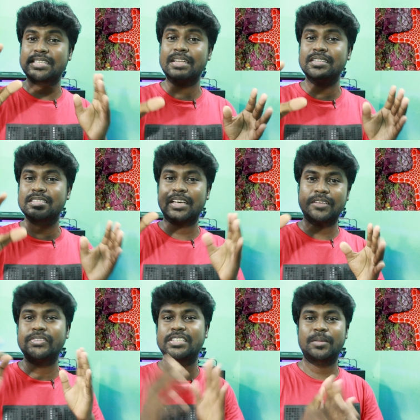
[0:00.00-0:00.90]
சன்
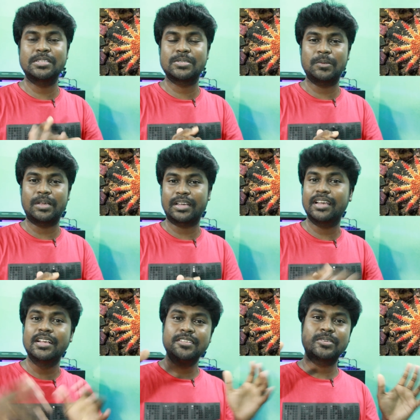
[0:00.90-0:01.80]
ஸ்டார் ஃபிஷ் அப்படின்னு சொல்லுவாங்க
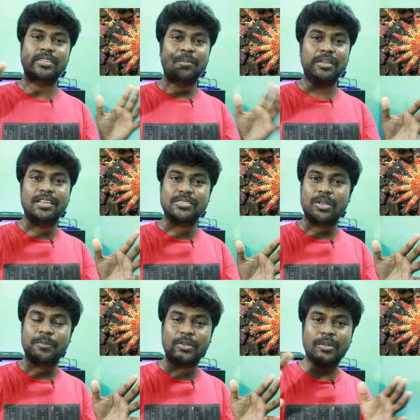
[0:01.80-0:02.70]
ஸோ தமிழில்
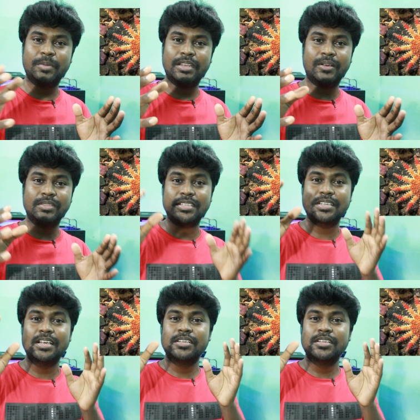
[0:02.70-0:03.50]
சொல்ல போனோம் அப்படின்னா வந்து